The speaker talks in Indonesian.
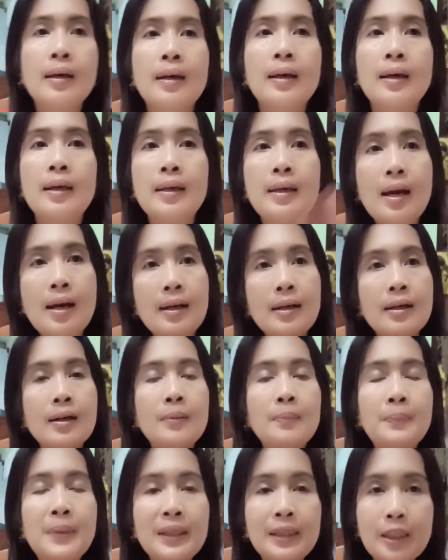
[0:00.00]
Yang
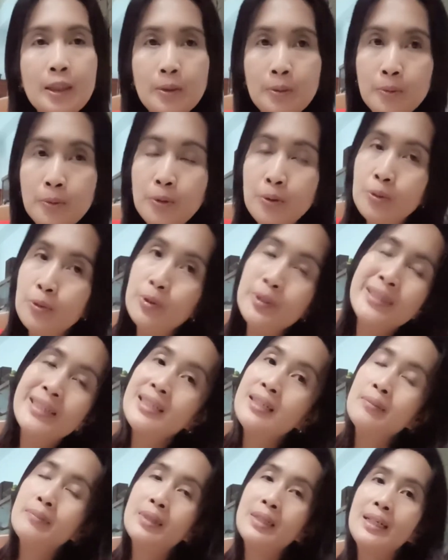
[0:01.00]
keempat itu
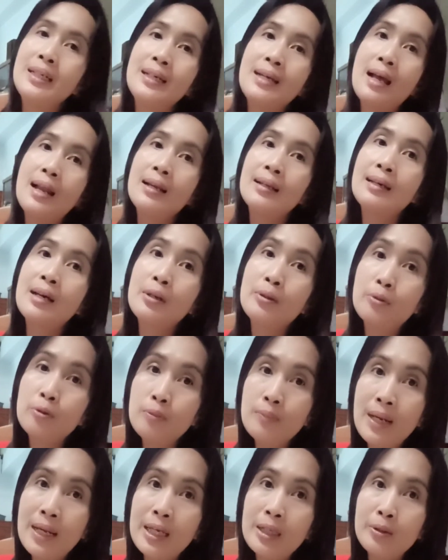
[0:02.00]
kucing meninggalkan
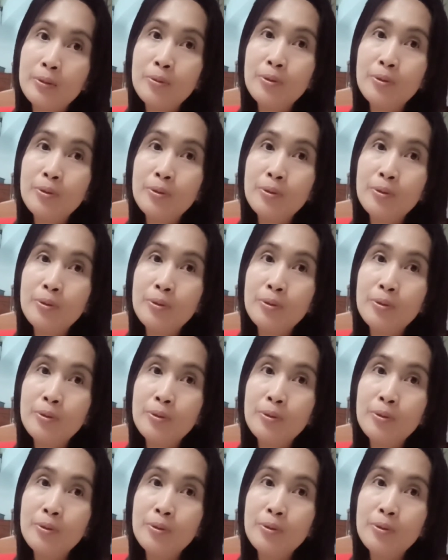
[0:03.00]
rumah itu